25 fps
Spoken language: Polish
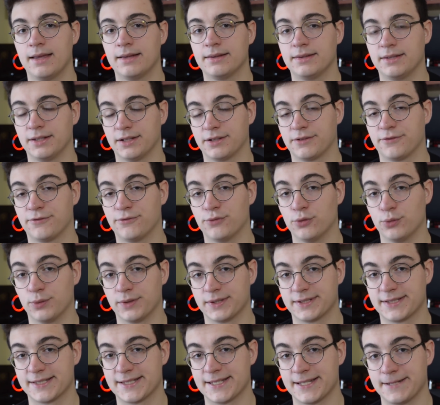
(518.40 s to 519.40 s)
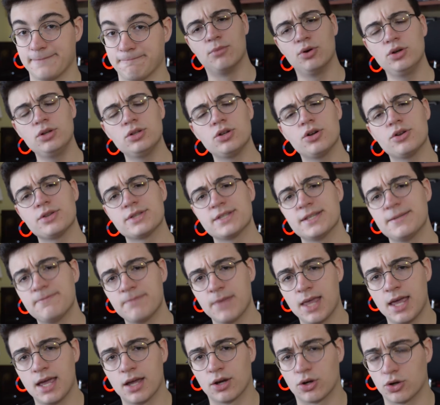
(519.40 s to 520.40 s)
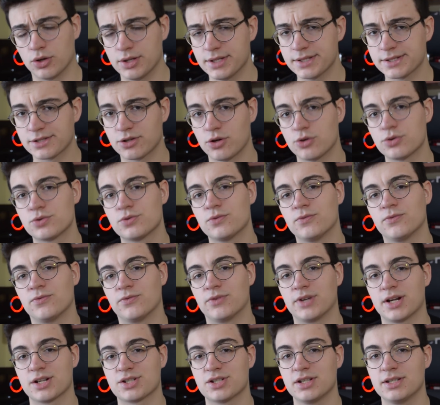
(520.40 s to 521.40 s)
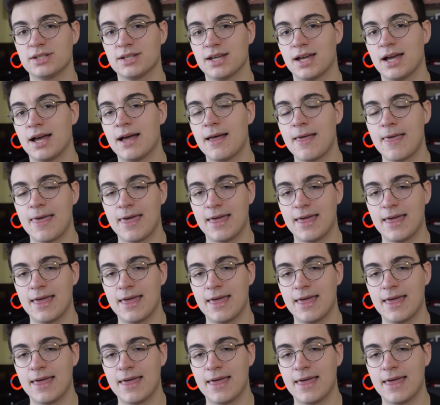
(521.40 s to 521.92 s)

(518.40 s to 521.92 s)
tych funkcji. Moi drodzy, koniec końców wrażenia